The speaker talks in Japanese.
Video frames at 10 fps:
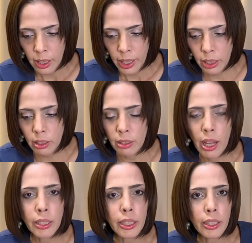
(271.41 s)
一体
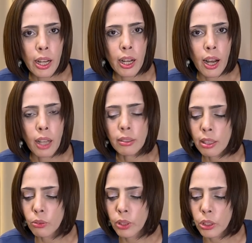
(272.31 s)
何があっ
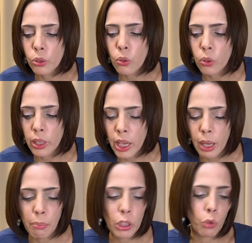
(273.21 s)
たのでしょう
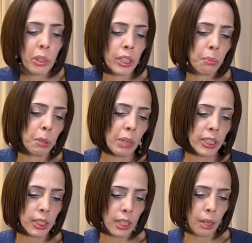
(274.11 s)
かまとめてみま
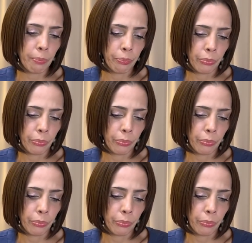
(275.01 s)
した。